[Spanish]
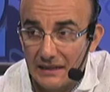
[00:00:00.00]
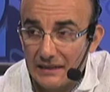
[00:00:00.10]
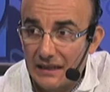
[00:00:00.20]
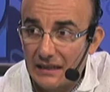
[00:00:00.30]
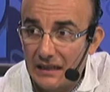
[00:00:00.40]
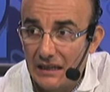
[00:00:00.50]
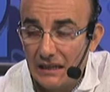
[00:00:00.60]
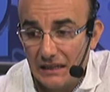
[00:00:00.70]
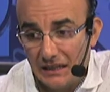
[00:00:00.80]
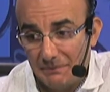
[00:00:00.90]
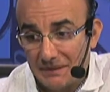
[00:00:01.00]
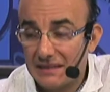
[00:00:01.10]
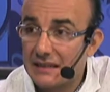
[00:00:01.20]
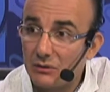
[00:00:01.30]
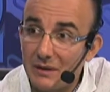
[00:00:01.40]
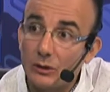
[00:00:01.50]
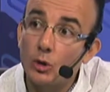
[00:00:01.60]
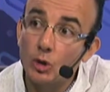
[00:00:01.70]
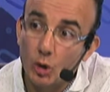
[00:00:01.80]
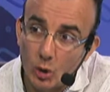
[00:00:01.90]
tarde y empiezas a tomar
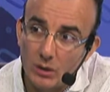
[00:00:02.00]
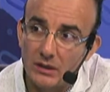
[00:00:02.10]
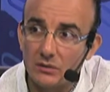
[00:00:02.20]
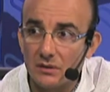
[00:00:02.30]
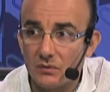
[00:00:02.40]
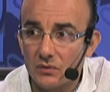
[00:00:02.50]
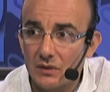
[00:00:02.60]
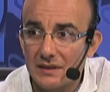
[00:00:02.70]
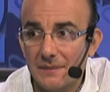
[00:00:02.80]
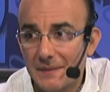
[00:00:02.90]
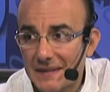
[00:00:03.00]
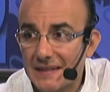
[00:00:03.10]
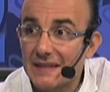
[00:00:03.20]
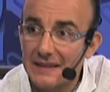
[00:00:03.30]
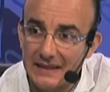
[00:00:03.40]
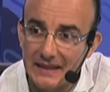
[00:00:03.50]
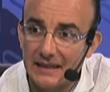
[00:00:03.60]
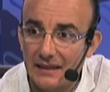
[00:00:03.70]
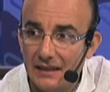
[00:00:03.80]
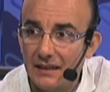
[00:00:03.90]
control de tus emociones y empiezas a entender